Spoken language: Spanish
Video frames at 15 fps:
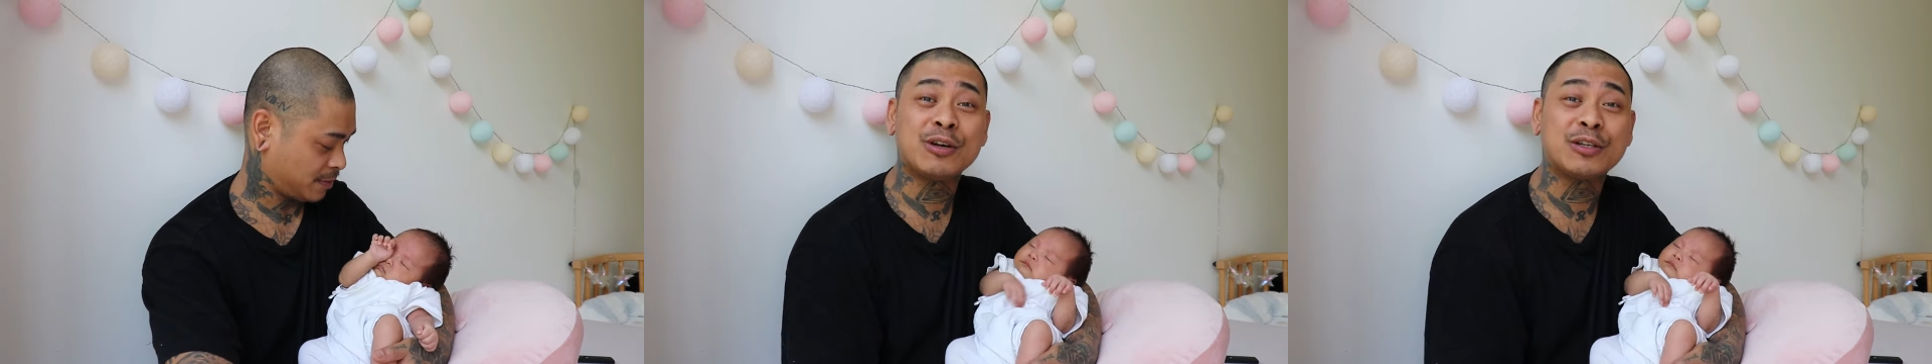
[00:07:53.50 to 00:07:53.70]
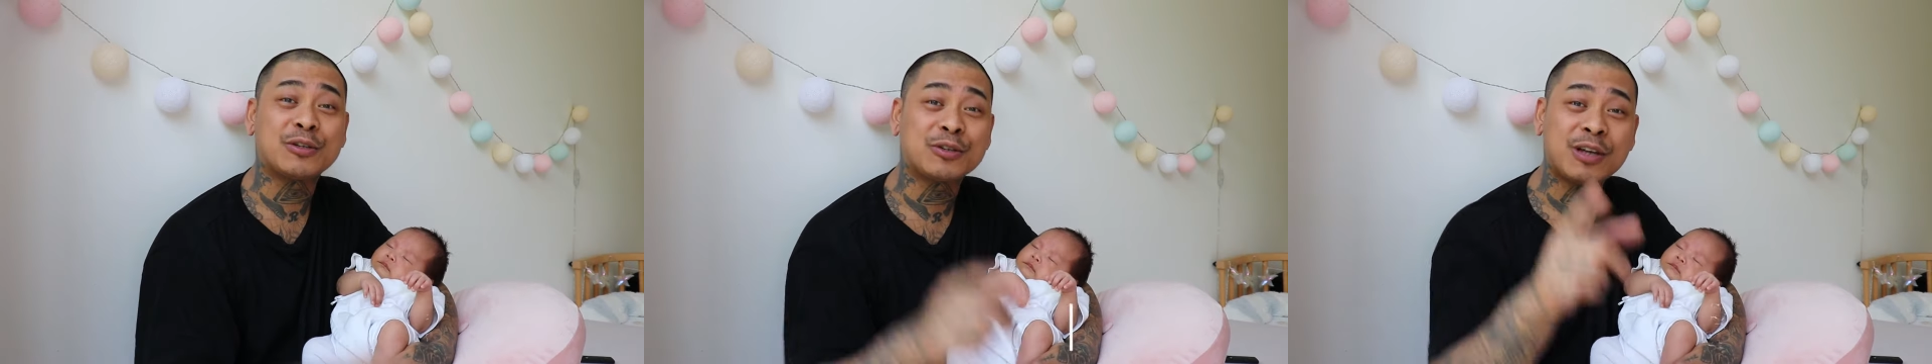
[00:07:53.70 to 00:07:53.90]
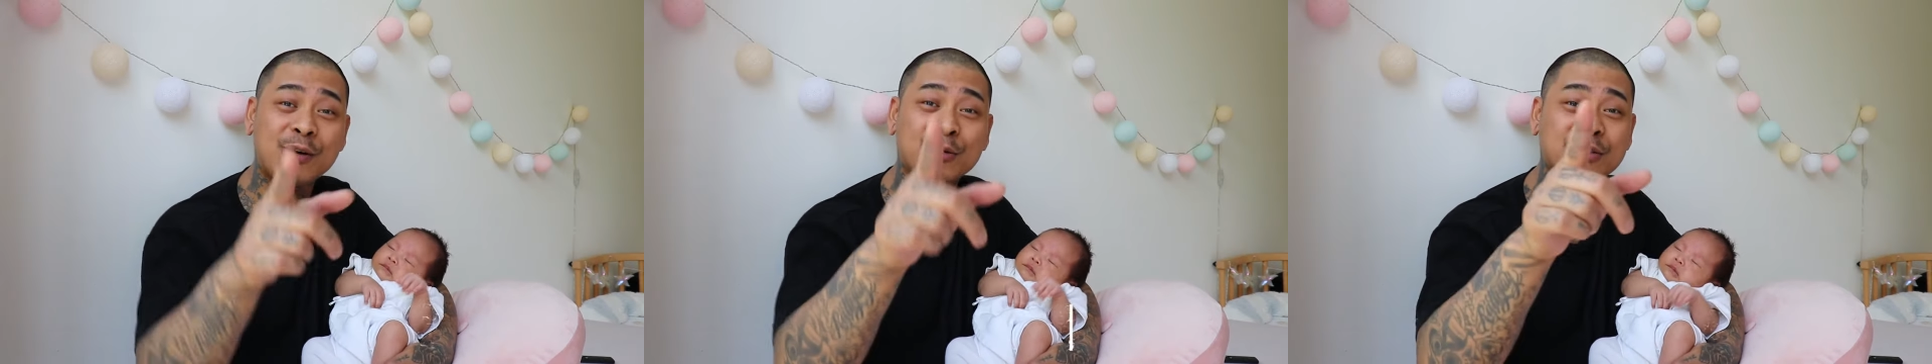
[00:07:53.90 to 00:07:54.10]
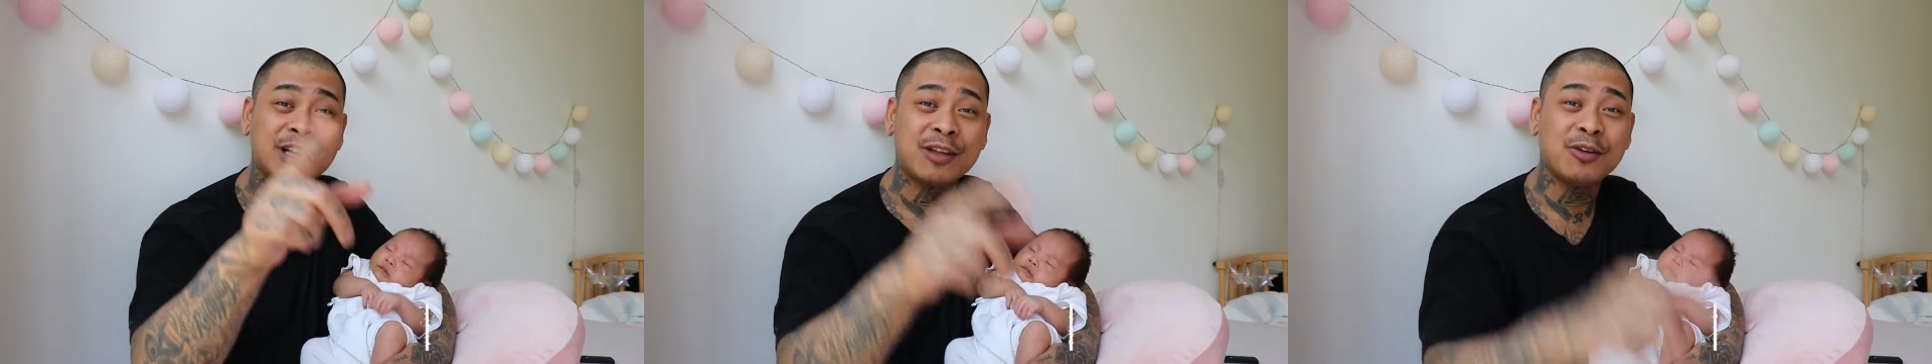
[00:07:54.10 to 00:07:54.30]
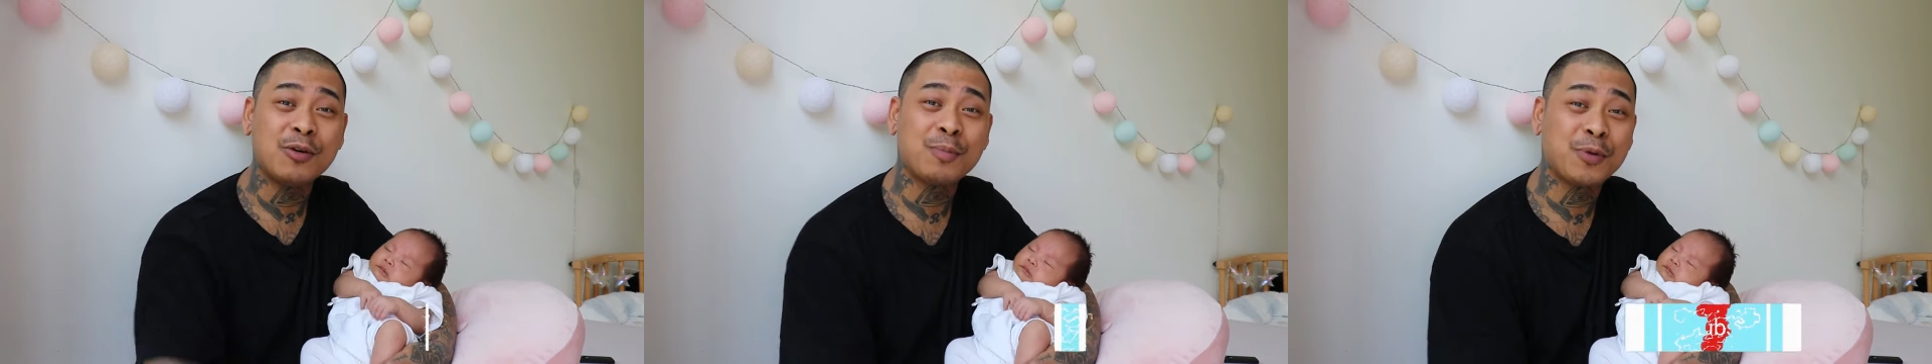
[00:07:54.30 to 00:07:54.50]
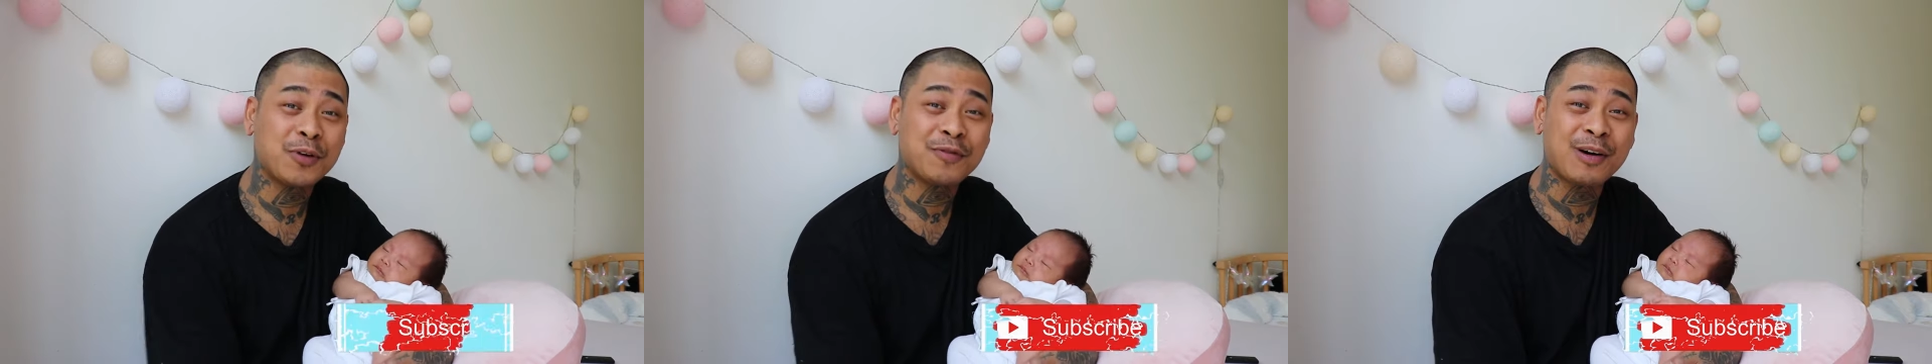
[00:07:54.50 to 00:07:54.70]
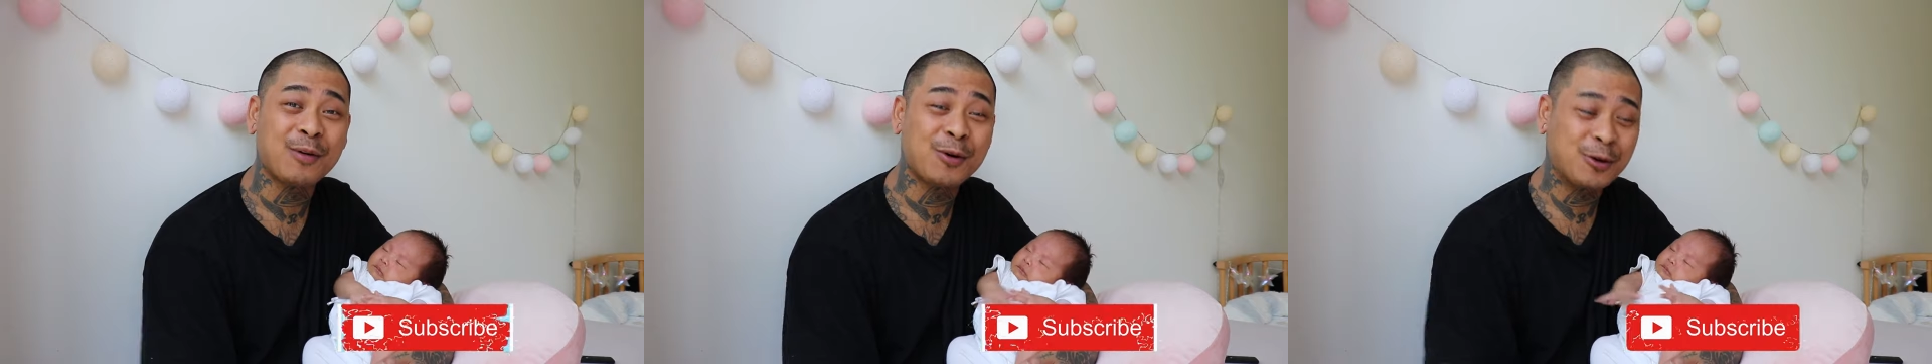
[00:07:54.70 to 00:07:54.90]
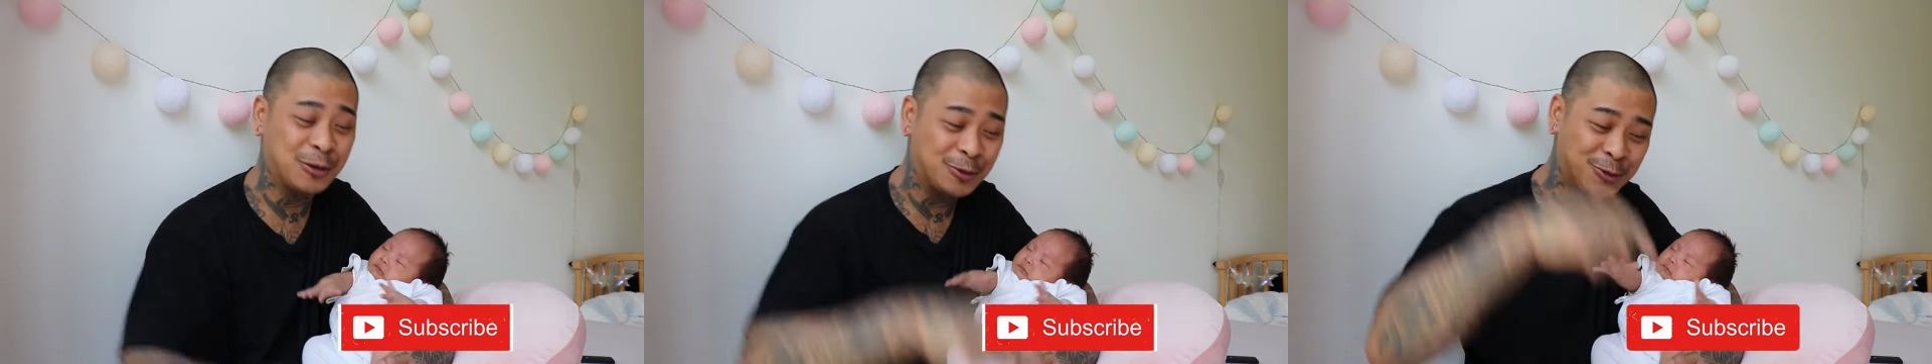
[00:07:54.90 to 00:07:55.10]
Y si os ha gustado, por
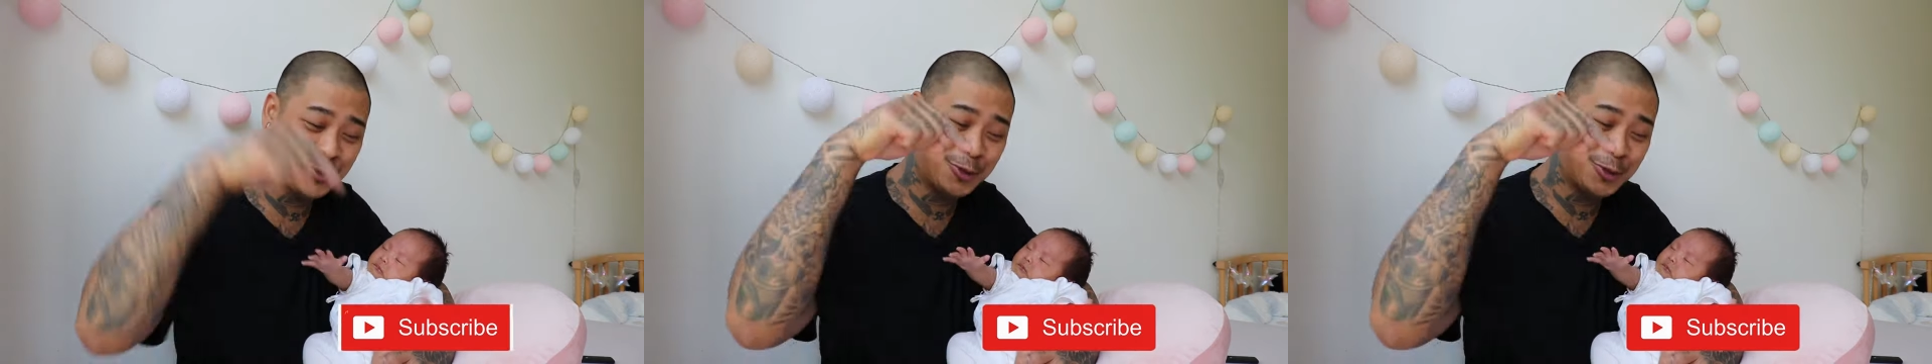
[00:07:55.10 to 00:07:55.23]
favor,